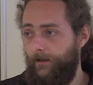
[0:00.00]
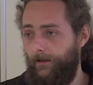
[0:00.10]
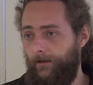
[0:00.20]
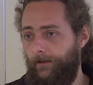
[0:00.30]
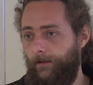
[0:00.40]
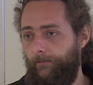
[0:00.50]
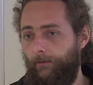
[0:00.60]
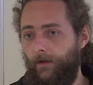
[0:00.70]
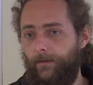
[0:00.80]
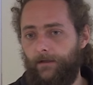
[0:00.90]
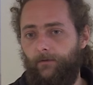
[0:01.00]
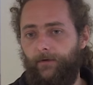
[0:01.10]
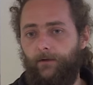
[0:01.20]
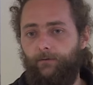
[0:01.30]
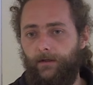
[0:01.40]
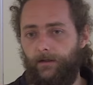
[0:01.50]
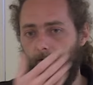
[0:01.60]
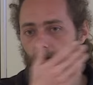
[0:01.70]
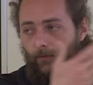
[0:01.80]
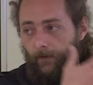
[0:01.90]
Euh, ben oui, parce qu'en fait, je vous disais
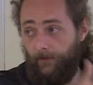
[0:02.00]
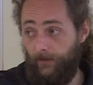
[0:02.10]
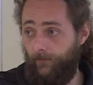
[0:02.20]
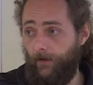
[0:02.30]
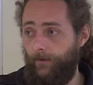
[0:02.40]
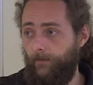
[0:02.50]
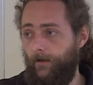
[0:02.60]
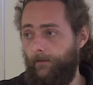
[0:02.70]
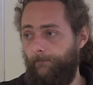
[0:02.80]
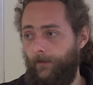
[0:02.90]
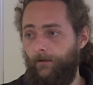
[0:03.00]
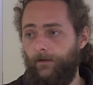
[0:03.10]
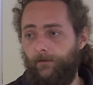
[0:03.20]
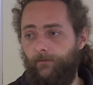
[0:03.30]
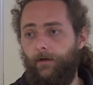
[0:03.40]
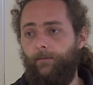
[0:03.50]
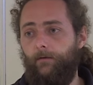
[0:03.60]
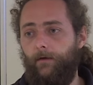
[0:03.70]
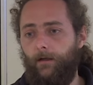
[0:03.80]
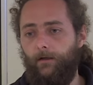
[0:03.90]
au début, on avait des forêts primaires. Et dans ces forêts
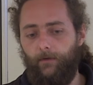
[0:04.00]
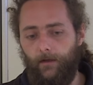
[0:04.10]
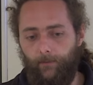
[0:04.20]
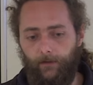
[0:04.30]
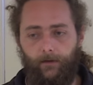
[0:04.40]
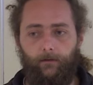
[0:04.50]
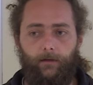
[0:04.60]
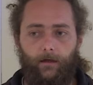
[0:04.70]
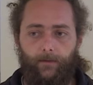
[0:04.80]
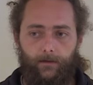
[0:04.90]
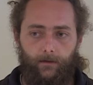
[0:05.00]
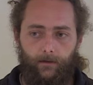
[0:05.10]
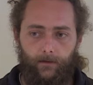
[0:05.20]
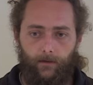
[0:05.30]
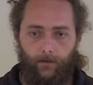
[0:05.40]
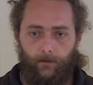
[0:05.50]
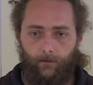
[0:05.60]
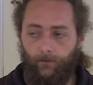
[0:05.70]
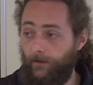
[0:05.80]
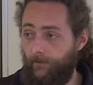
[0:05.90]
primaires, des fois, il n'y avait pas de vers de terre parce
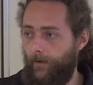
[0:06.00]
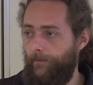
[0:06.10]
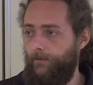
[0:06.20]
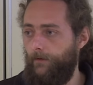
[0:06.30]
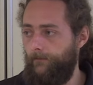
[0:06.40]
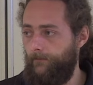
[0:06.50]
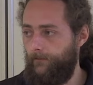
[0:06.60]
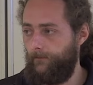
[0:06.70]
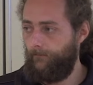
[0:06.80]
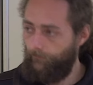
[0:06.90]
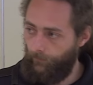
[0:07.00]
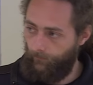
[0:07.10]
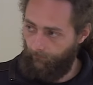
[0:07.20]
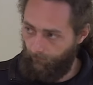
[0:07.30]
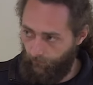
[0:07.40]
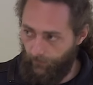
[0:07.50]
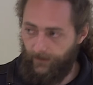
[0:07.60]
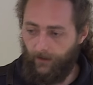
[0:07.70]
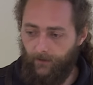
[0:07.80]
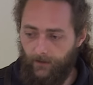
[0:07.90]
qu'on n'en avait pas besoin. Tout le
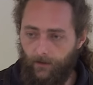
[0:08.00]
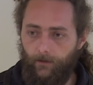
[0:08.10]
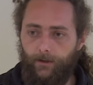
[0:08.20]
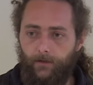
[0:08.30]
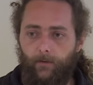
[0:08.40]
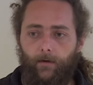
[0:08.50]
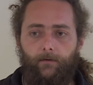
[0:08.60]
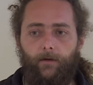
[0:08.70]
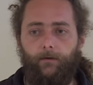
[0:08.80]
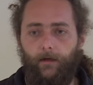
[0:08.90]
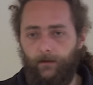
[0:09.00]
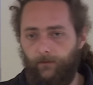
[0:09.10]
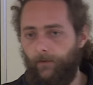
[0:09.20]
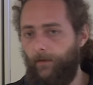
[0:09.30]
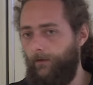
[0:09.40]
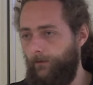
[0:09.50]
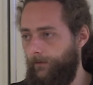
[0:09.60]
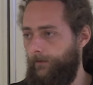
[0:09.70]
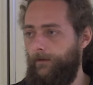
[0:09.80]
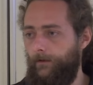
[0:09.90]
service écologique fait par le vers de terre était fait par
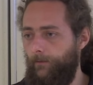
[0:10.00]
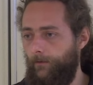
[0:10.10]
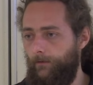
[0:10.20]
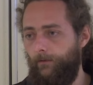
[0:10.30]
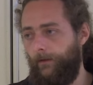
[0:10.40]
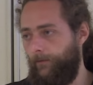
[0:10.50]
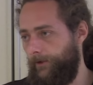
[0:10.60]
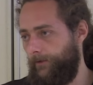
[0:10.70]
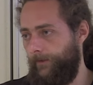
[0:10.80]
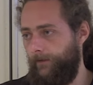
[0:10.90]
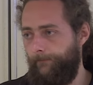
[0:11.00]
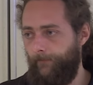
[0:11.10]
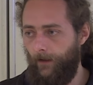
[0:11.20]
d'autres animaux, notamment les champignons.